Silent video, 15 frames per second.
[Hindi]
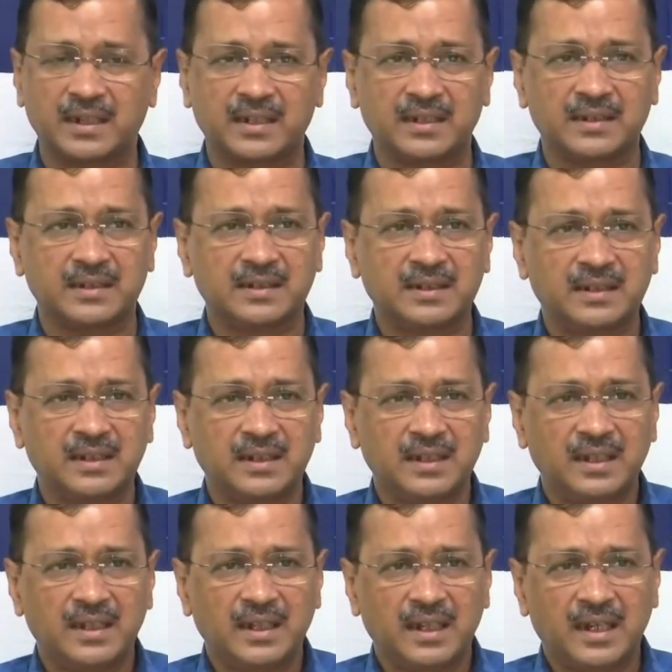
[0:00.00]
करेंगे
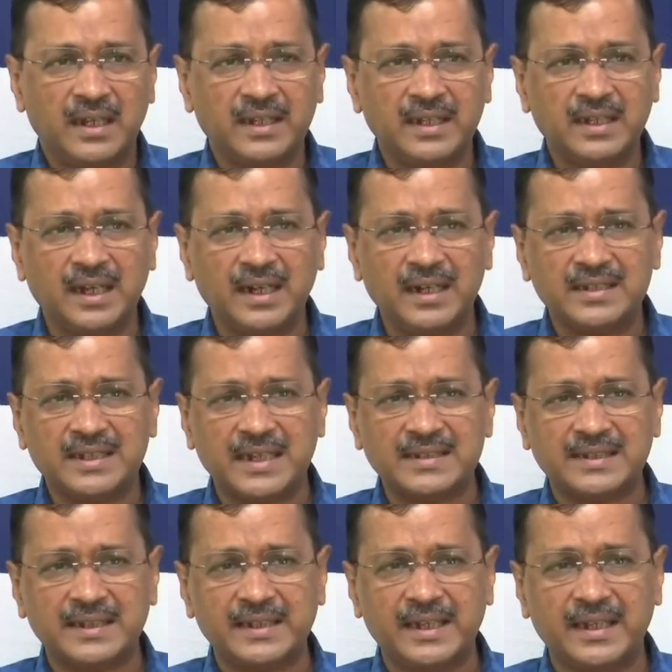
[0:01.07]
लेकिन अगर
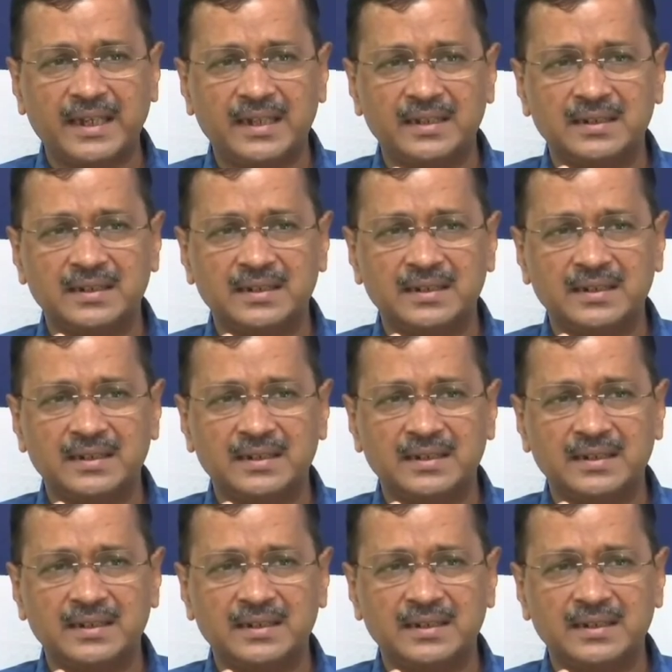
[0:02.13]
जैसे ये